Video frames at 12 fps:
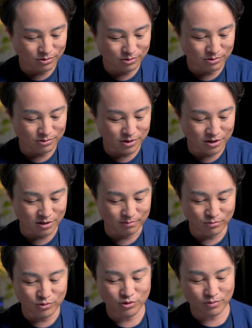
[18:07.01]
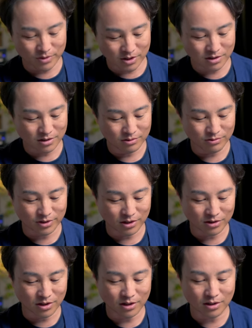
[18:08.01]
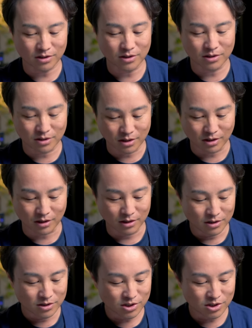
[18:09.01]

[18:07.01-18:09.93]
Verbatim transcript: のところにムービーの設定入れてて、